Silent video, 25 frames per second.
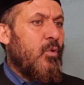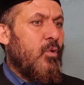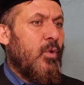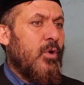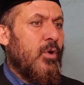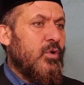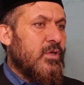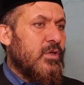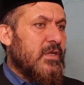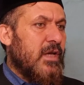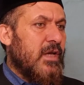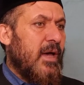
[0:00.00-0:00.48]

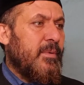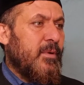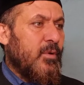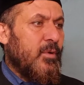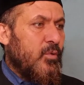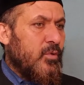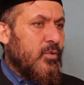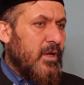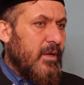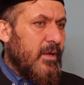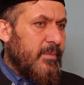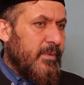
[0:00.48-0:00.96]

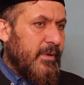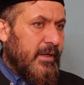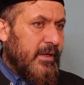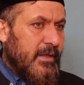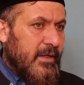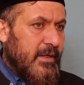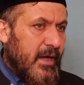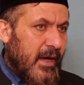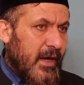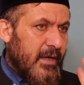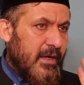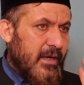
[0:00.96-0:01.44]
ويتابعون
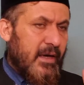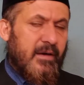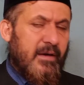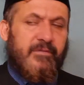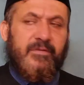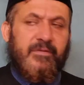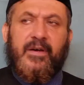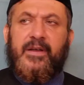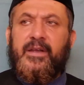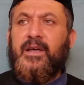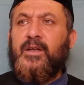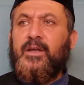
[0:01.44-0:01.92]
بعناية
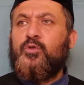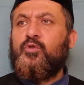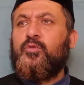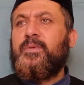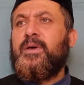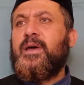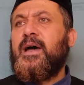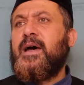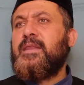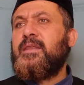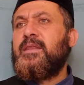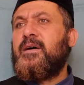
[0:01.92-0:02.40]
فرحت
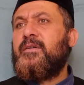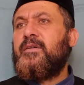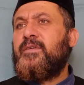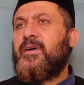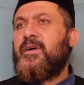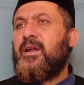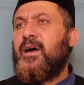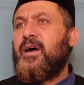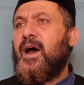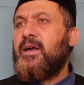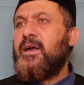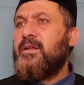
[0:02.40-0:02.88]
بهذا
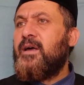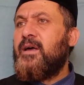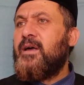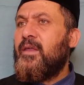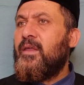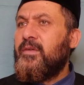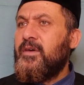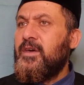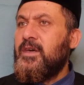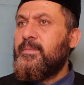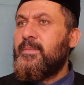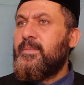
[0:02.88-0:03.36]
فرحا
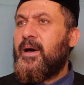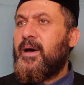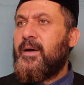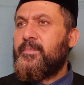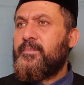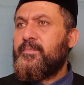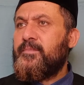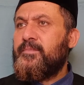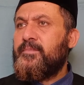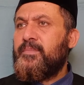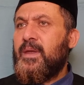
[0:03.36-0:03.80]
عظيما